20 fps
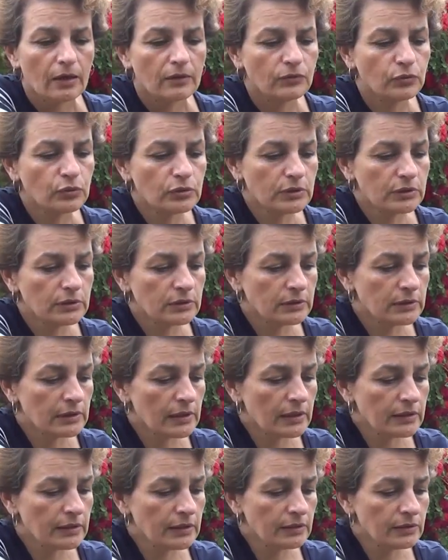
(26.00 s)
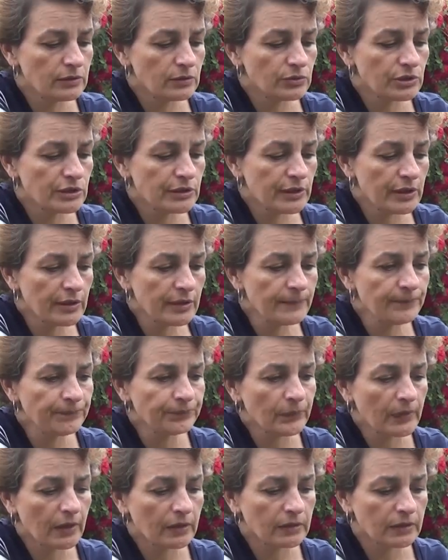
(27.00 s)
Вот, дорогие друзья,
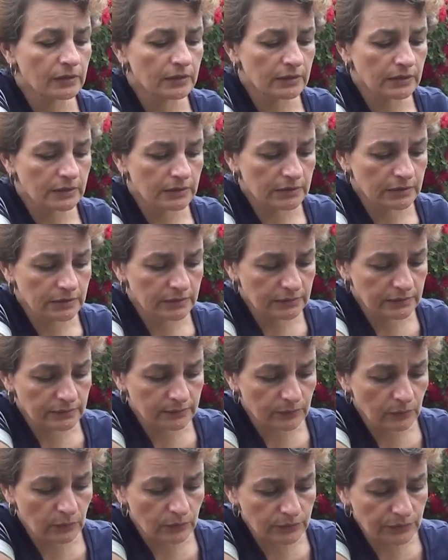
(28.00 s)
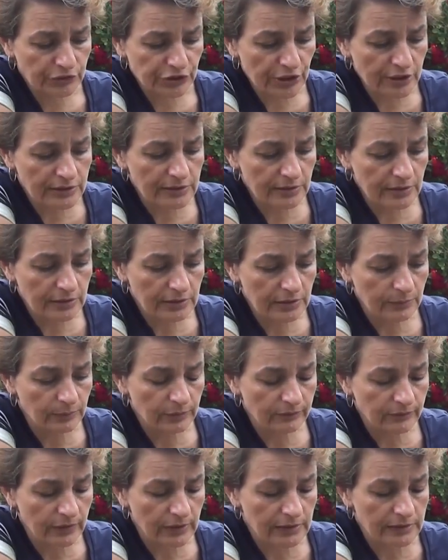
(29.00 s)
а, часто это
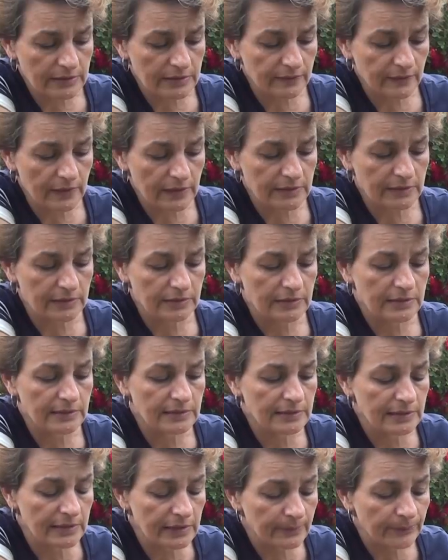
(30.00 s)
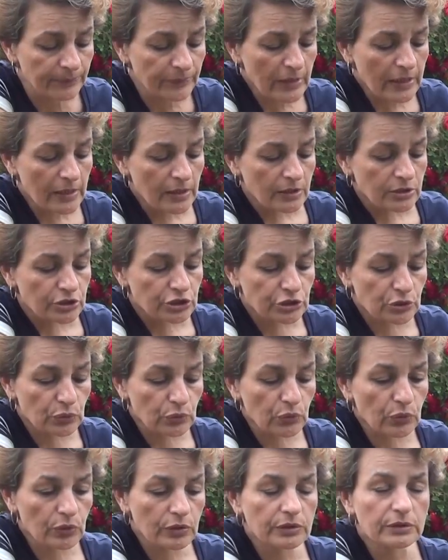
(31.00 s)
бывает связано с тем,
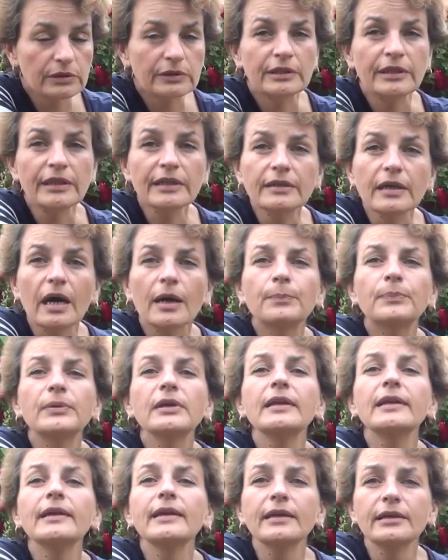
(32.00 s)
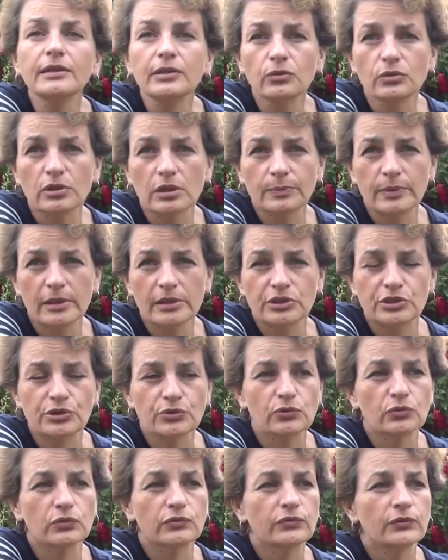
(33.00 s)
что нет опыления у
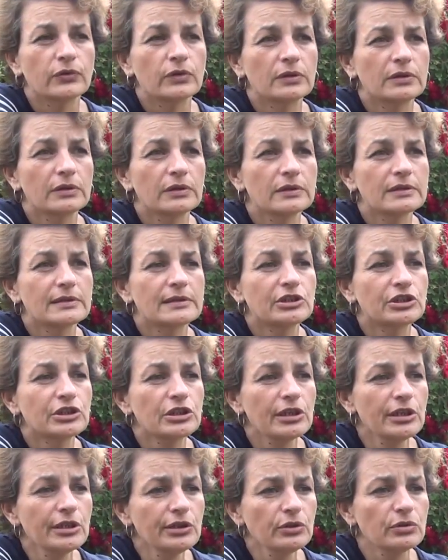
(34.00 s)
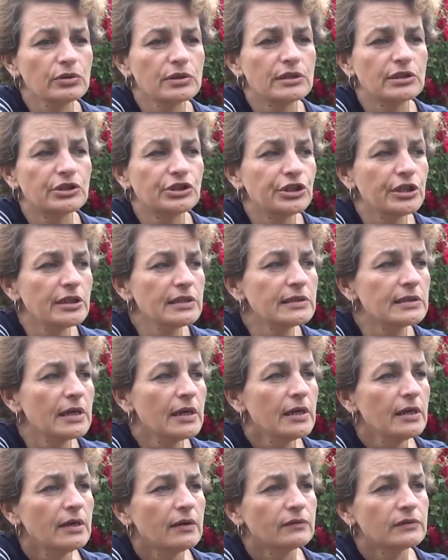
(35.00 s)
кабачков. А, к сожалению, сейчас,
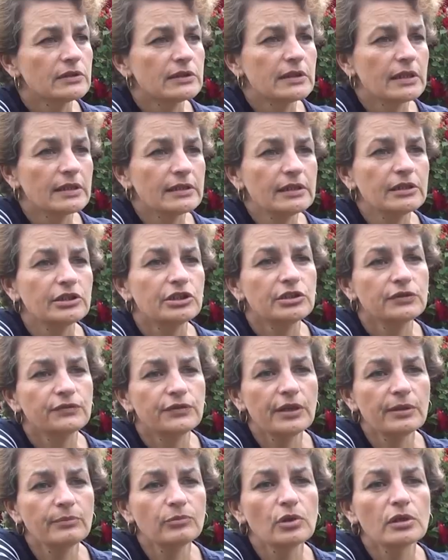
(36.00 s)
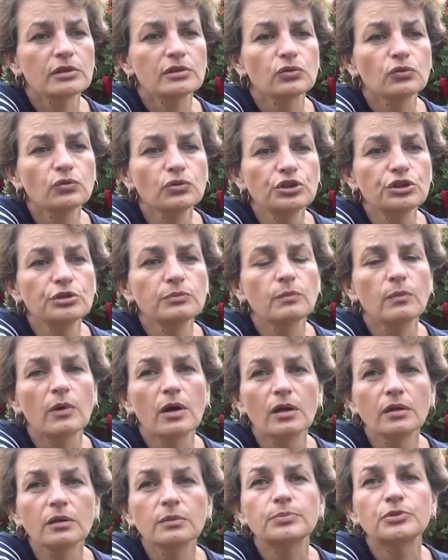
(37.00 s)
в настоящее время, у нас очень
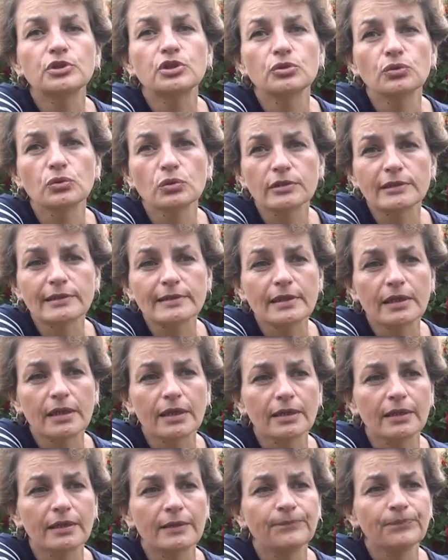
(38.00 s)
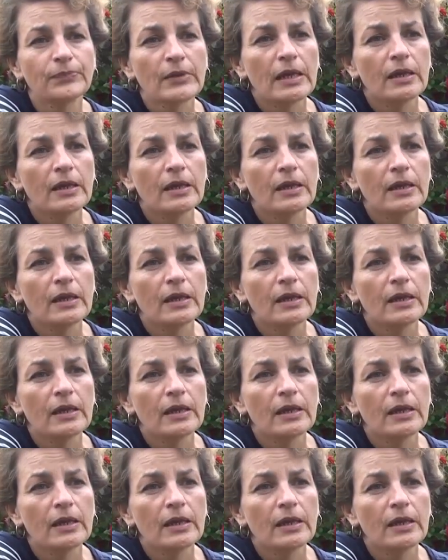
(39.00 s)
мало пчел стало.